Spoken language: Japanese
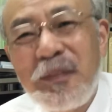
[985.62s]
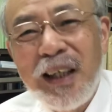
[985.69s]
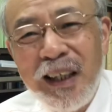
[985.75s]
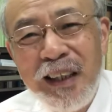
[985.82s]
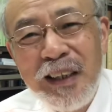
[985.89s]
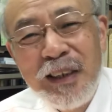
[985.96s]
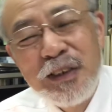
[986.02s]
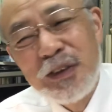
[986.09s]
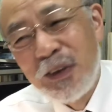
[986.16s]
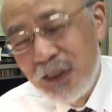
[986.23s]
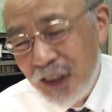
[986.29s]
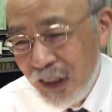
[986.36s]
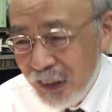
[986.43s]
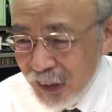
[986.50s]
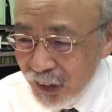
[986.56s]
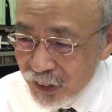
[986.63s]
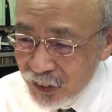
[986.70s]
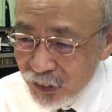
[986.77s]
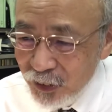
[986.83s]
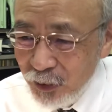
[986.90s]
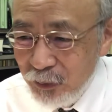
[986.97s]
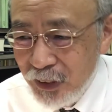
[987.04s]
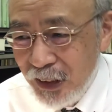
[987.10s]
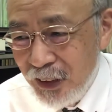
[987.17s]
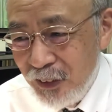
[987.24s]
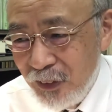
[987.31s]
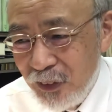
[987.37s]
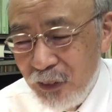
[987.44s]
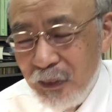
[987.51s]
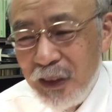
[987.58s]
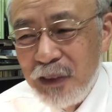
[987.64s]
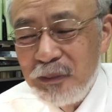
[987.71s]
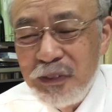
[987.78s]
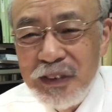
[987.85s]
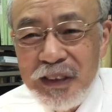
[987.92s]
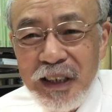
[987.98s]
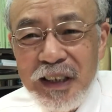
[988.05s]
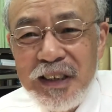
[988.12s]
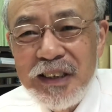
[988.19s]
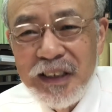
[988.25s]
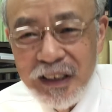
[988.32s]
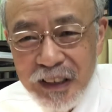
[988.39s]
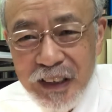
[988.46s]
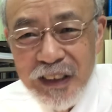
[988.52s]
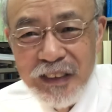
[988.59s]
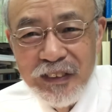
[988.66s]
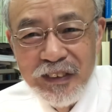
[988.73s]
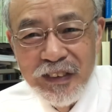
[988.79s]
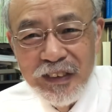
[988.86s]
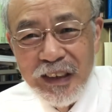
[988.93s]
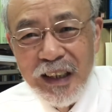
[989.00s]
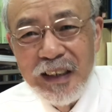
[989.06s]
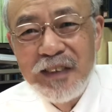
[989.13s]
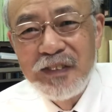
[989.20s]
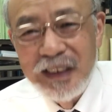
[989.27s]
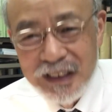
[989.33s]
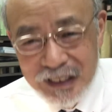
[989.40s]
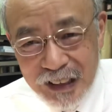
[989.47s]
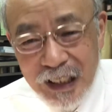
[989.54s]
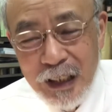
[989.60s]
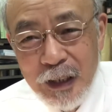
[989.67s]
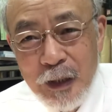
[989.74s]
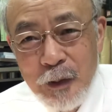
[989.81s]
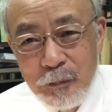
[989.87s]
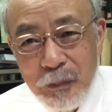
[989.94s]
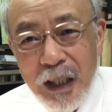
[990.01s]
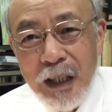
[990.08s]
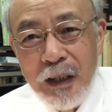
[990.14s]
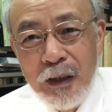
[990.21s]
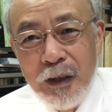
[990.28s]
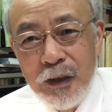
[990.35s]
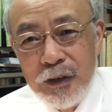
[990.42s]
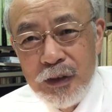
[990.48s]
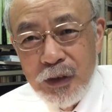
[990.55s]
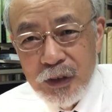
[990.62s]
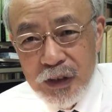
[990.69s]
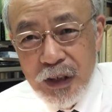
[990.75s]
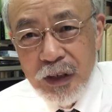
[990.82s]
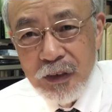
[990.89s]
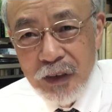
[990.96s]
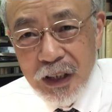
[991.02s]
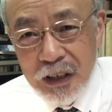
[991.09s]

まあ女性に対する呼びかの言葉って難しいんでねいろいろとありますがまあ女性のあ